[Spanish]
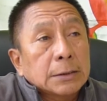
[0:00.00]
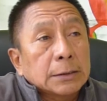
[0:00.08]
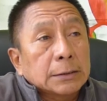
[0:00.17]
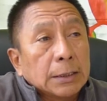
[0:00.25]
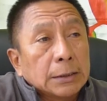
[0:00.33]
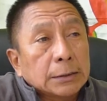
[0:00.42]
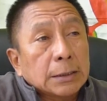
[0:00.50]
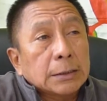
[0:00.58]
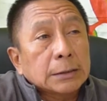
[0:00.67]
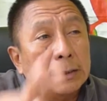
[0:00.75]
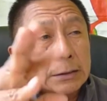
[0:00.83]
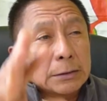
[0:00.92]
70,
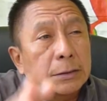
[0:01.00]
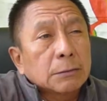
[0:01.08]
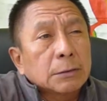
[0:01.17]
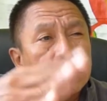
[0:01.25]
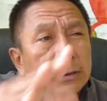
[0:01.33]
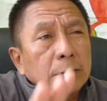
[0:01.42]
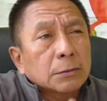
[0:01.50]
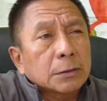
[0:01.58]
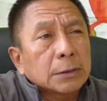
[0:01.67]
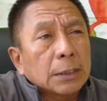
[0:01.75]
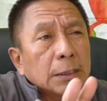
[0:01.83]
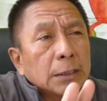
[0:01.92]
75, 78
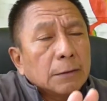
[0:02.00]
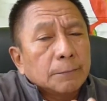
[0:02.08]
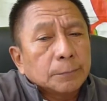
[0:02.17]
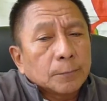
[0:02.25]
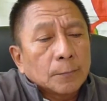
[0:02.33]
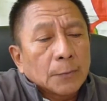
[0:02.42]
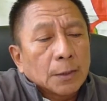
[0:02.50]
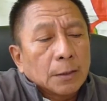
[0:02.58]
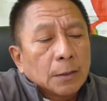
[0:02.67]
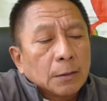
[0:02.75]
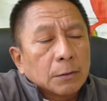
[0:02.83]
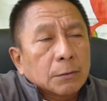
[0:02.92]
tenía
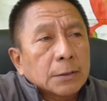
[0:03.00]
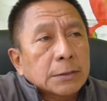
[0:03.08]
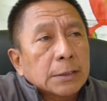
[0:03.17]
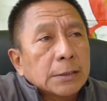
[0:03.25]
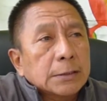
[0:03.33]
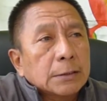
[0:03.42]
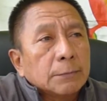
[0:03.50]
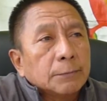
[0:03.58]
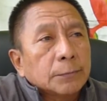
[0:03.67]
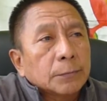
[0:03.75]
lo que se dice